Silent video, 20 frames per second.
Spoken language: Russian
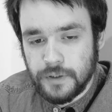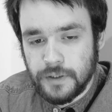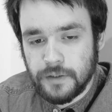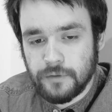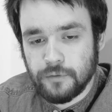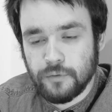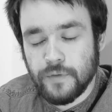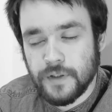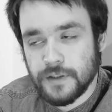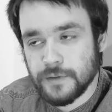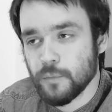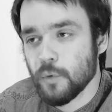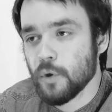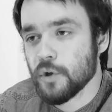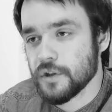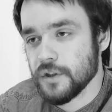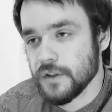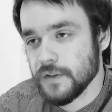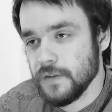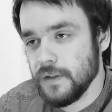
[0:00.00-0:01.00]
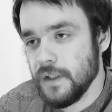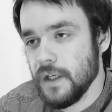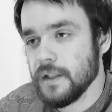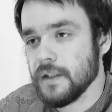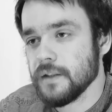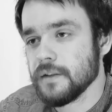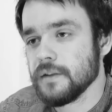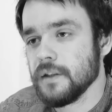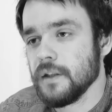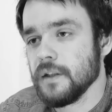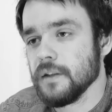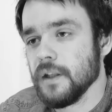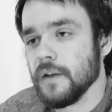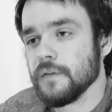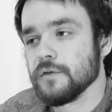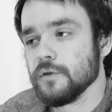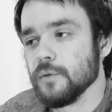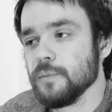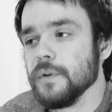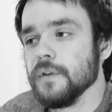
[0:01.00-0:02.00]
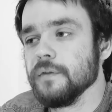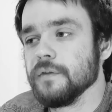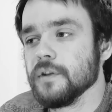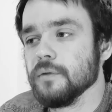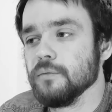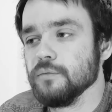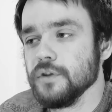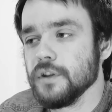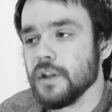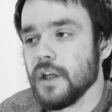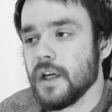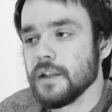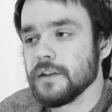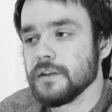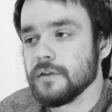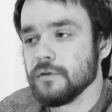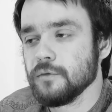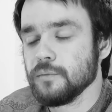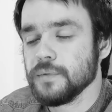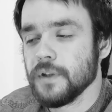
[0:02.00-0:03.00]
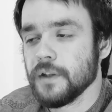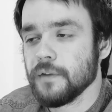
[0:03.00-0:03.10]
вот эту возможность встретиться, да, вступить в коммуникацию